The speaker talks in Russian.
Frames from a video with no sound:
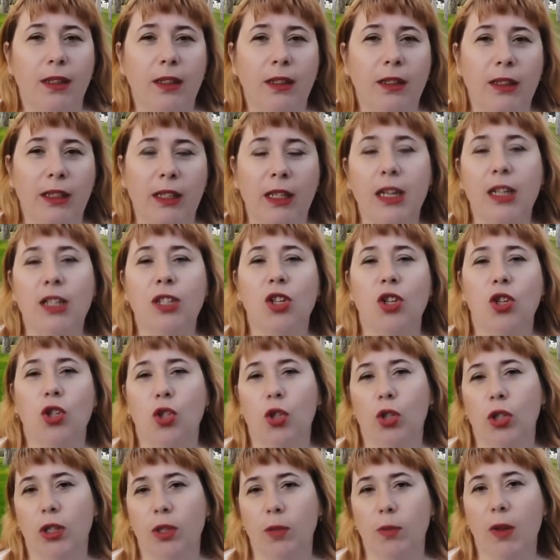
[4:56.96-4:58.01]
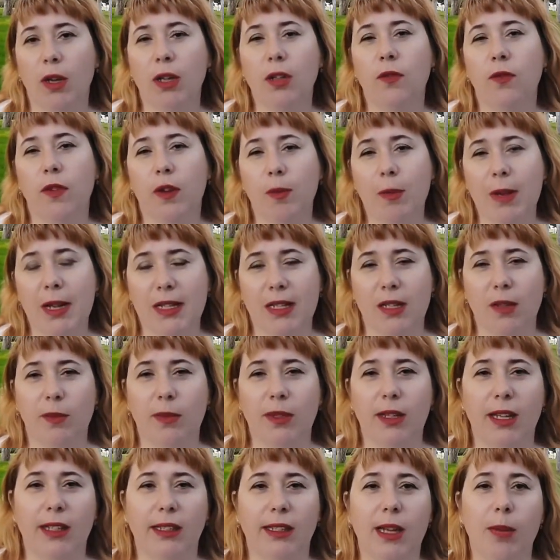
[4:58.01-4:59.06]
Я надеюсь, что эта информация
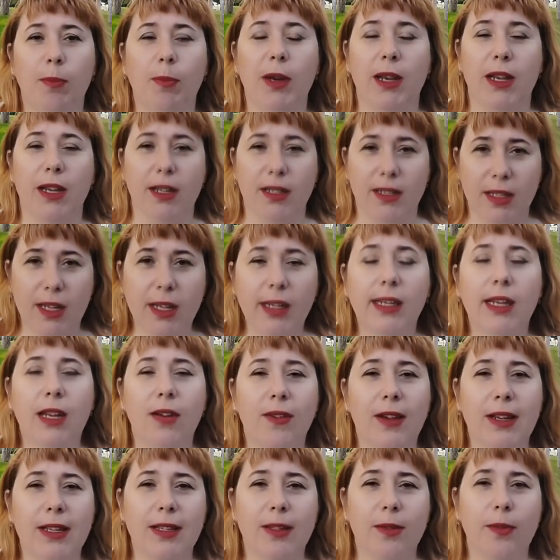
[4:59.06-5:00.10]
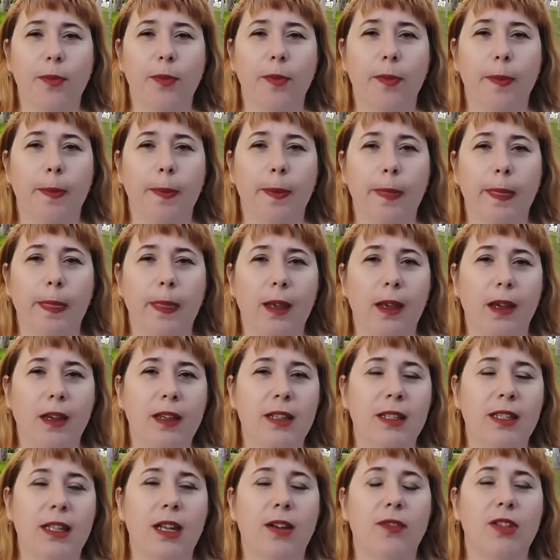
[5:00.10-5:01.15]
была для полезная для вас.
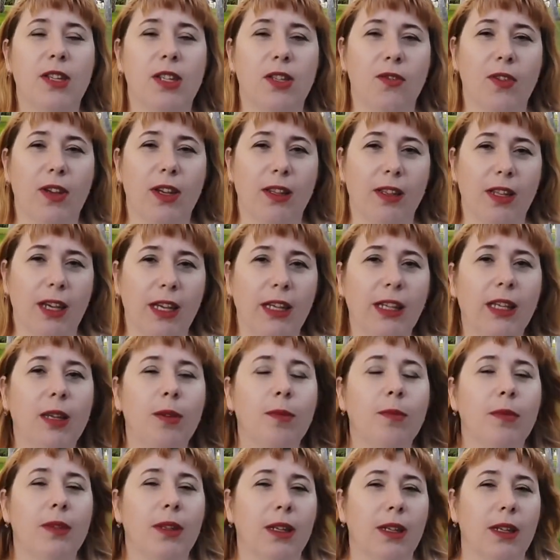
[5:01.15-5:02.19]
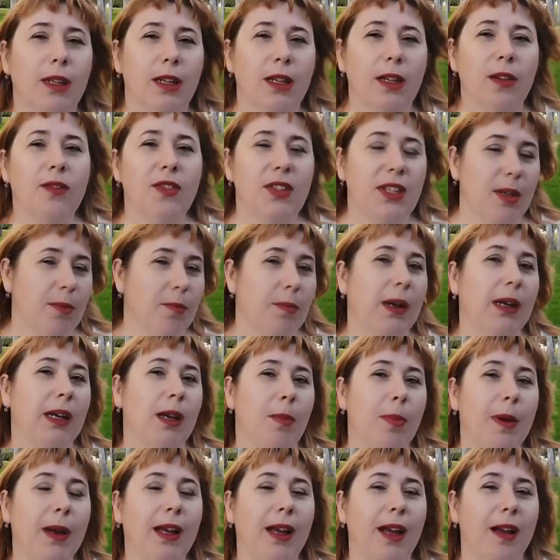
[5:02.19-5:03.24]
Ставьте свои лайки. Всем
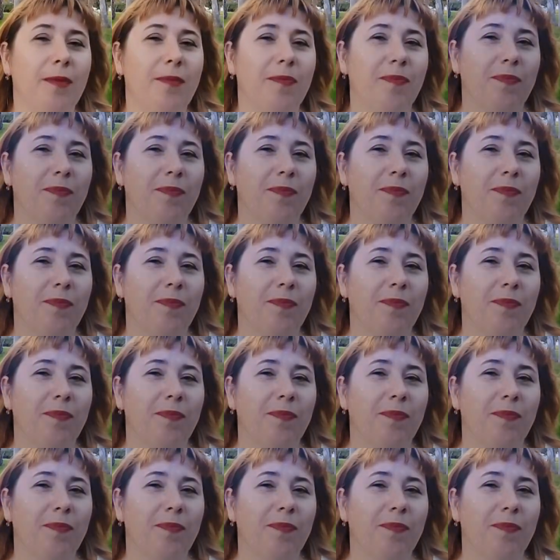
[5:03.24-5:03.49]
пока-пока!